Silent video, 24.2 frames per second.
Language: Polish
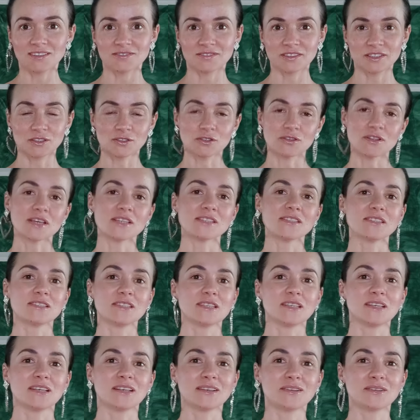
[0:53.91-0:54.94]
w
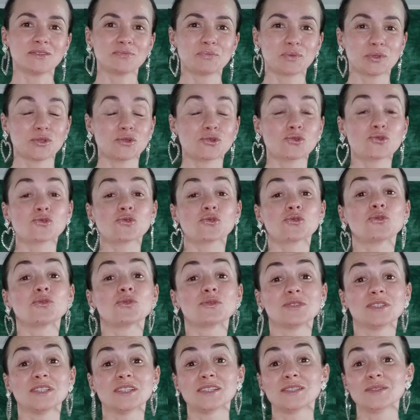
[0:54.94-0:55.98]
Indonezji pod
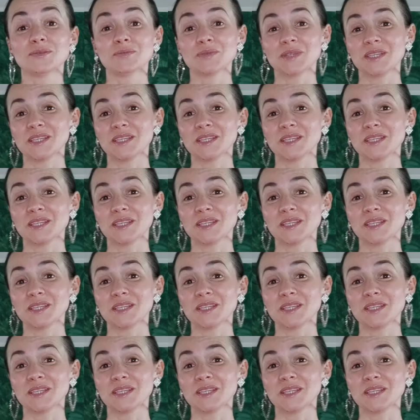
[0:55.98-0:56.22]
czujnym